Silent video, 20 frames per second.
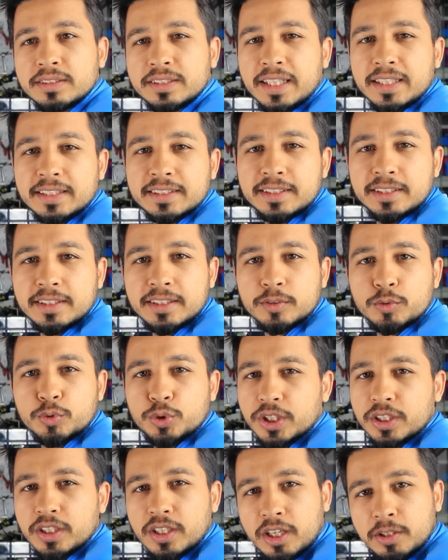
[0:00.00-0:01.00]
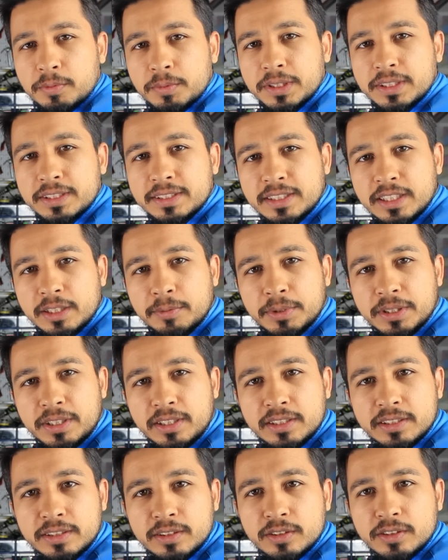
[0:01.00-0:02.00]
Sesli uyarı almak
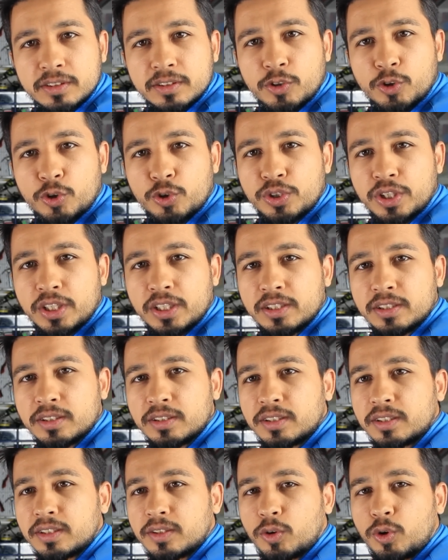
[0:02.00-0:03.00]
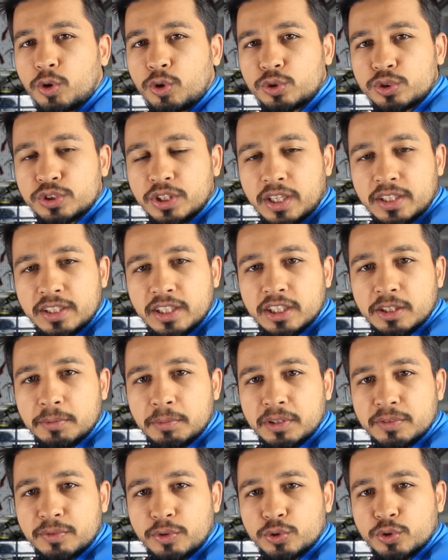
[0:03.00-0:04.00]
isteyebiliriz. Örneğin 10
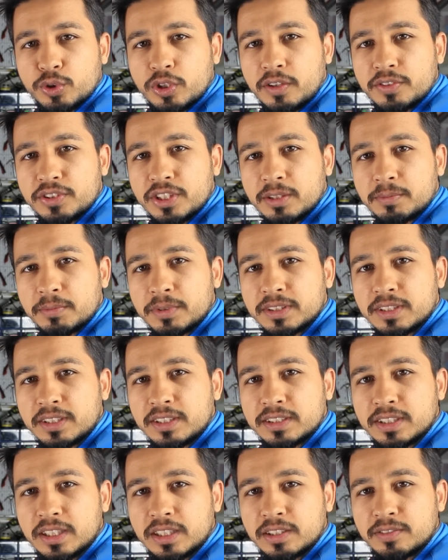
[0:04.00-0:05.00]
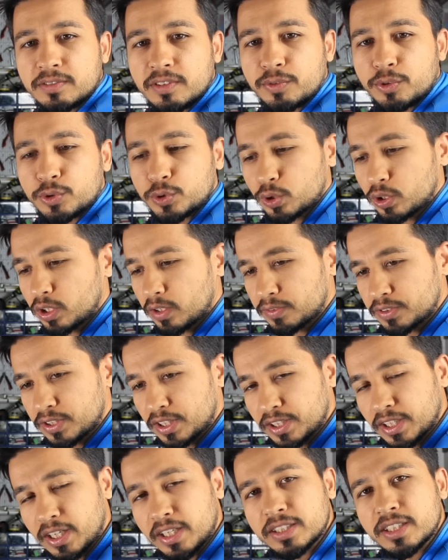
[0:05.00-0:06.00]
saniyede bir fotoğraf çekmesini istedik ve fotoğraf
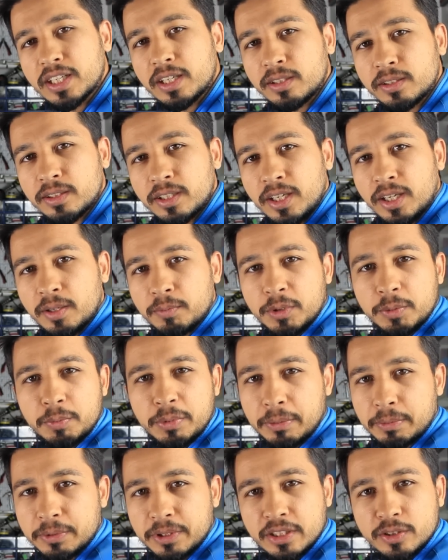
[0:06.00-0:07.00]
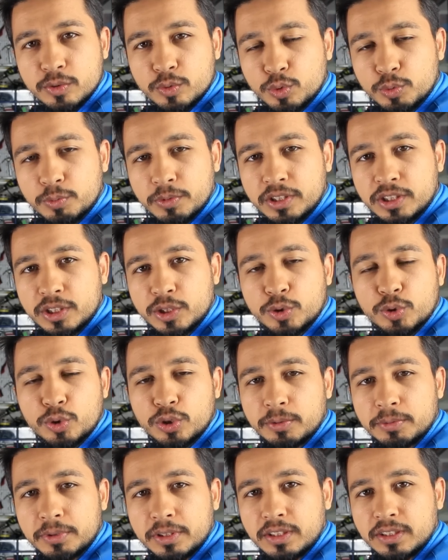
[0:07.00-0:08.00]
çekerken bir bip sesi duymak istiyor
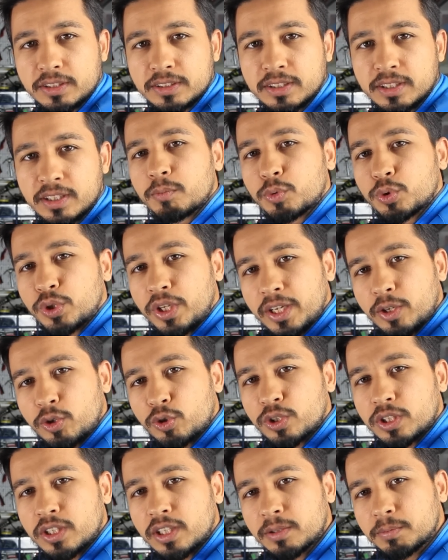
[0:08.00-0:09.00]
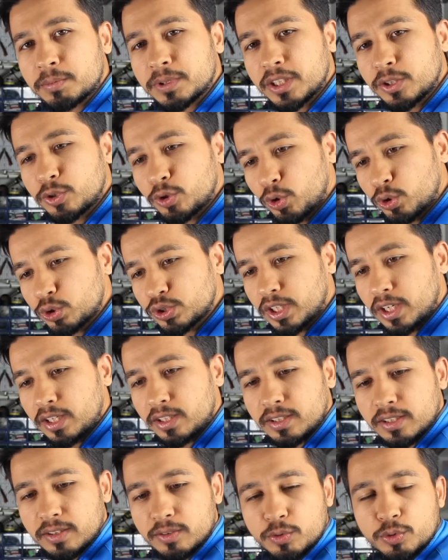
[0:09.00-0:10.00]
olabiliriz. Buna ek olarak bir de
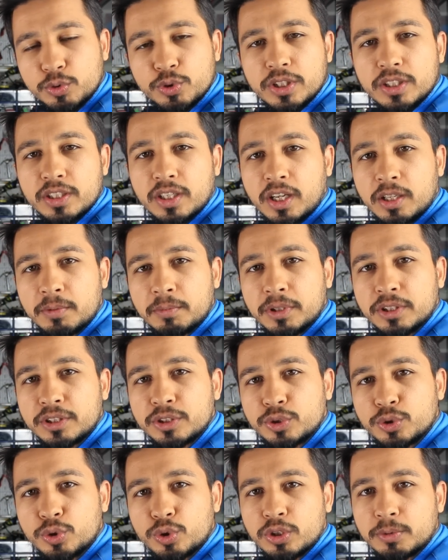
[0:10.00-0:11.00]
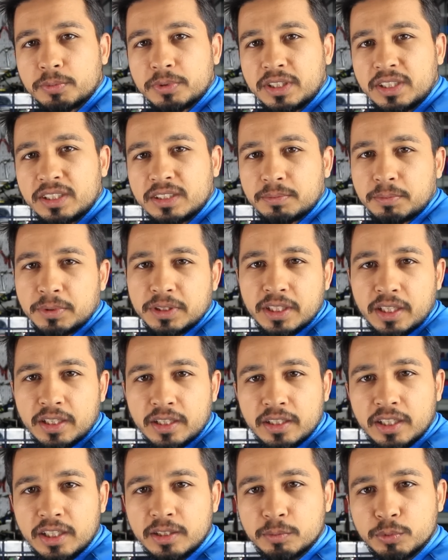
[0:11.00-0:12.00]
görsel uyarı almak istiyor olabiliriz. Bir
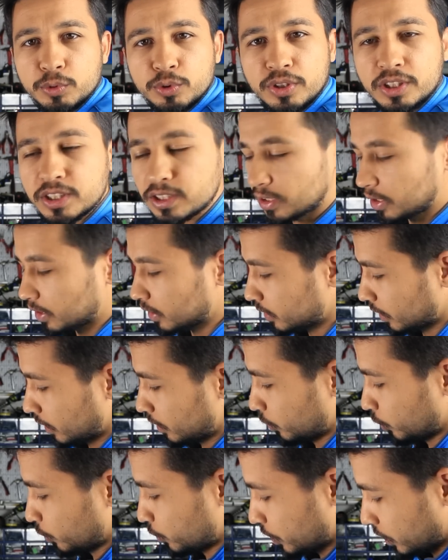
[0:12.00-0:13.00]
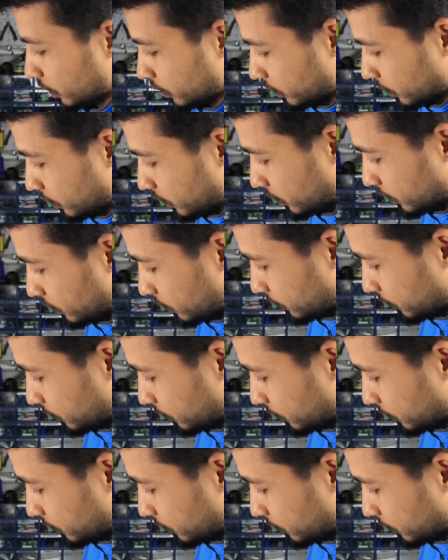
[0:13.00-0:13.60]
tane led bunun içinde yeterli olacaktır.